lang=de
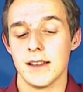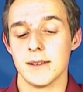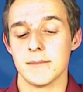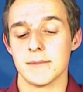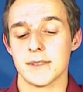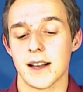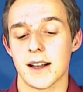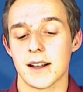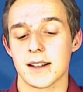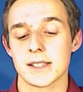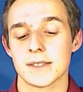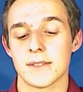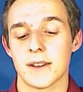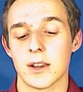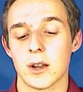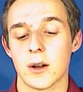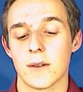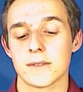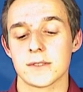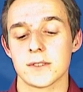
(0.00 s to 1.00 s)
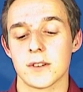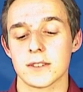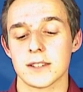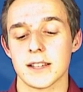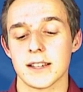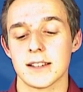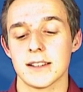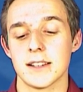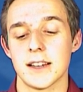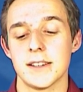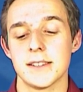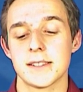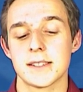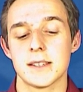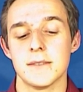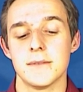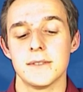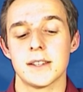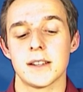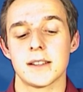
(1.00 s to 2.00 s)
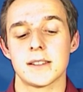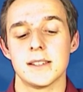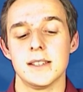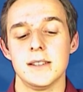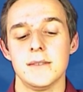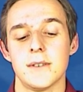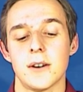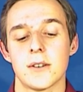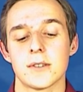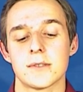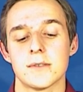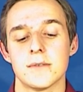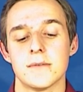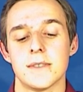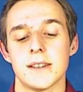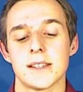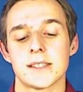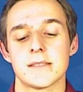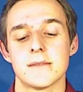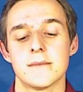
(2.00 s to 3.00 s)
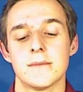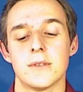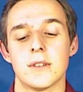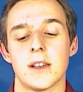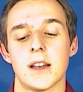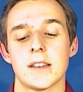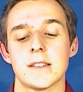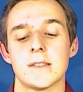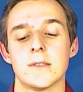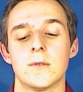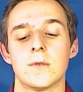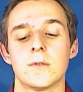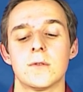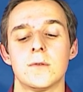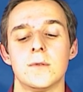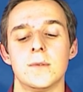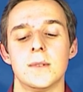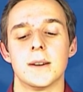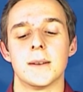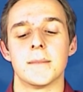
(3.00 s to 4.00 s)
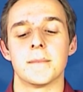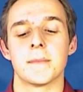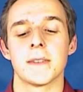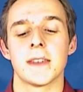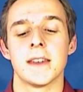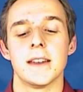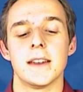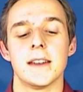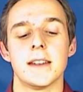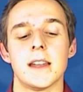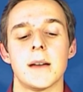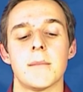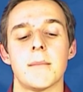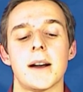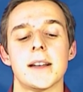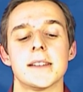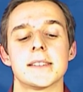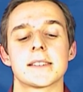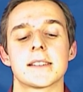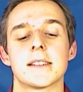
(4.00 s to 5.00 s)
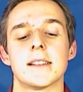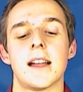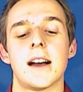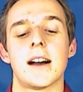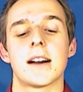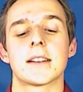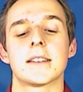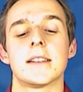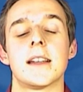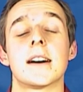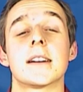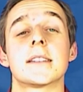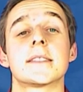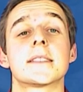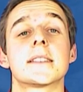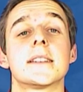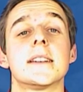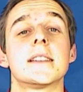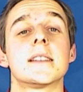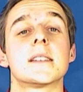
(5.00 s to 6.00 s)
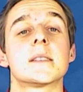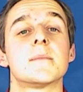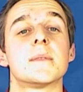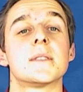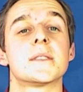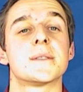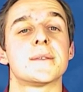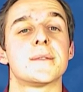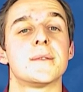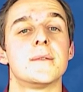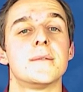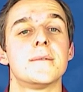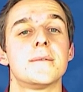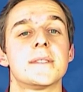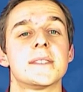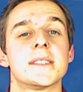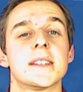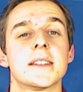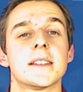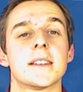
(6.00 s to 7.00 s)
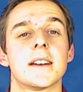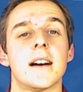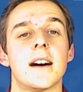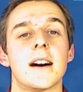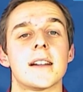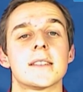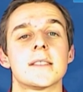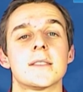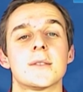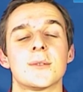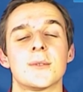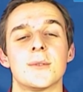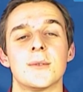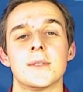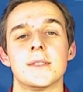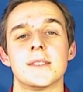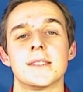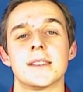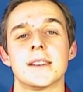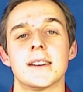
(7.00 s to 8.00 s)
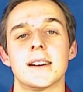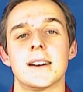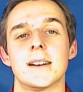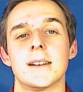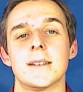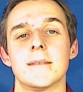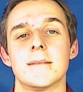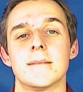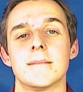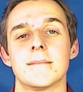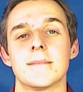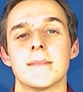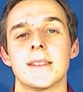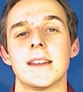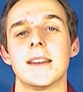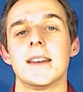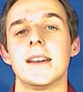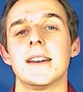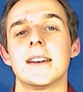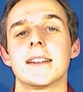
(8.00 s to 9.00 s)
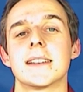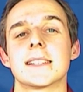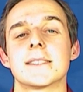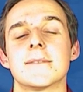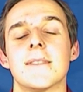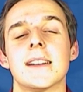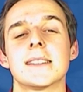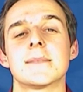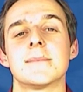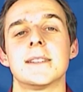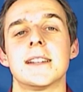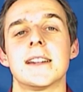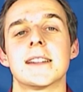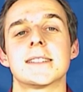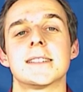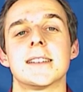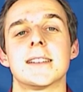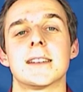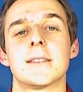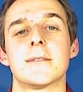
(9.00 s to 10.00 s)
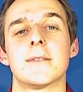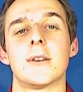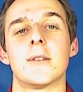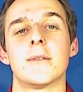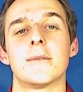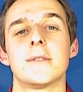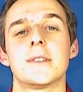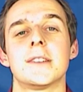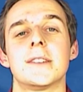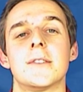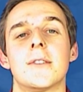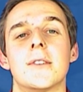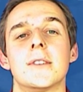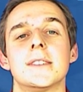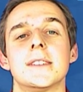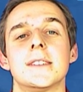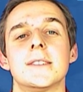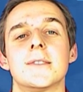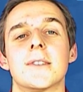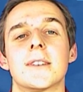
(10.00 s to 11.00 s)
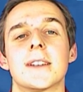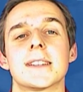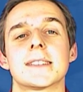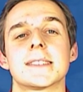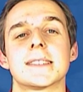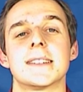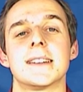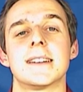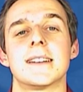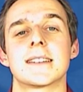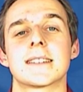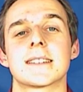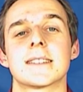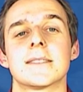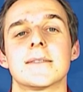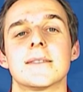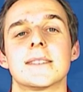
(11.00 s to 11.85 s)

Im Tagesverlauf sorgt ein kleines Gewittertief aus Südwesten für leichte Unruhe. In der meist klaren Nacht geht es bis 15 Grad runter. Das war's mit RZTV für den heutigen Donnerstag.